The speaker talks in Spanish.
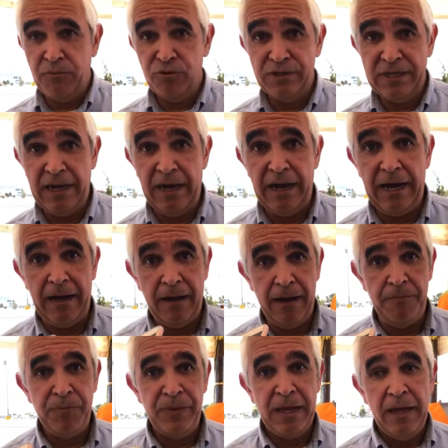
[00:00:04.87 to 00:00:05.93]
vamos
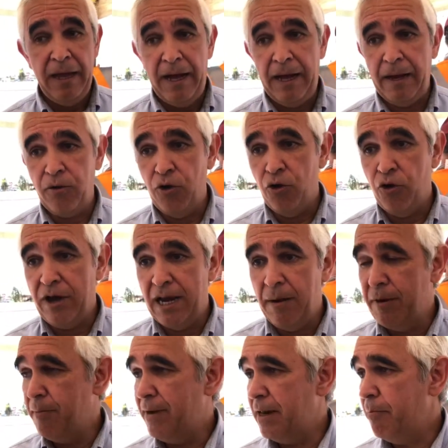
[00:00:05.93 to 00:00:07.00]
a, colocar
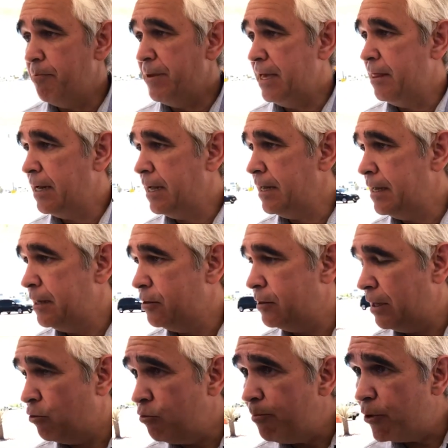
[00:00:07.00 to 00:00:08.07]
la primera piedra
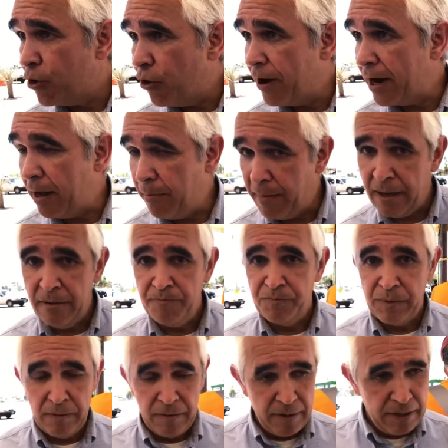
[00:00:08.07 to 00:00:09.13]
de un programa
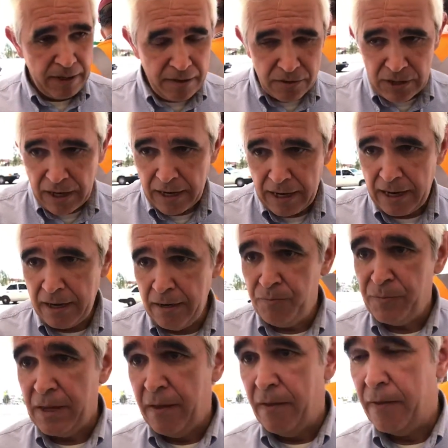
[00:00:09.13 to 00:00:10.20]
integral
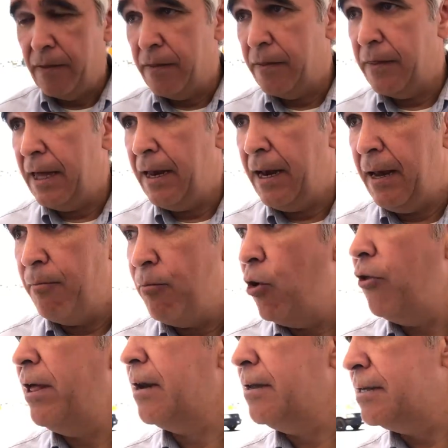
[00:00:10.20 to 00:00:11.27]
de la
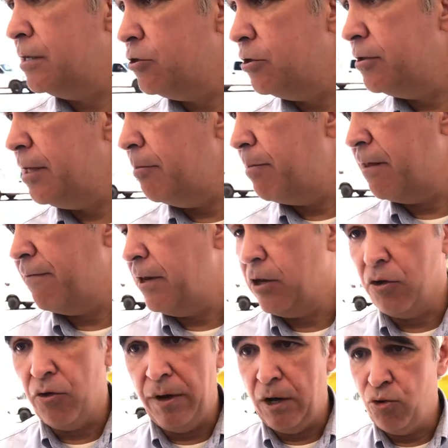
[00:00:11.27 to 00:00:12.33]
modernización del
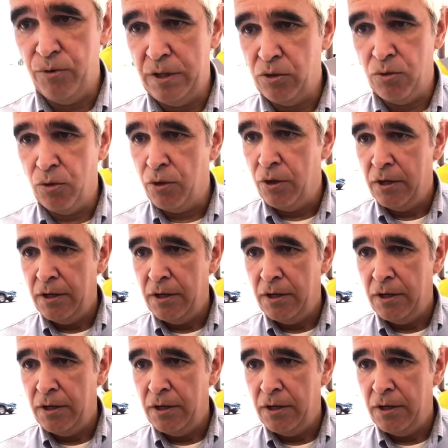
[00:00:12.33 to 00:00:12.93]
periférico de la juventud.